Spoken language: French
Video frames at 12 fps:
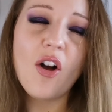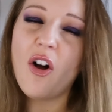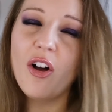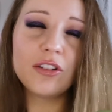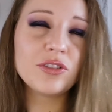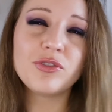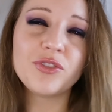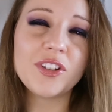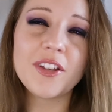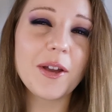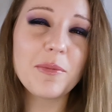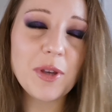Oh, je
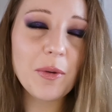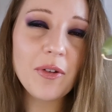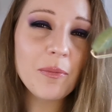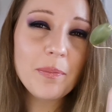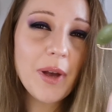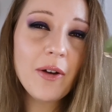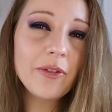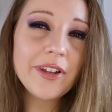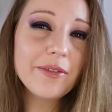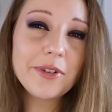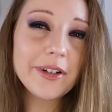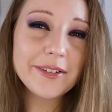finirai bien par en
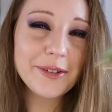avoir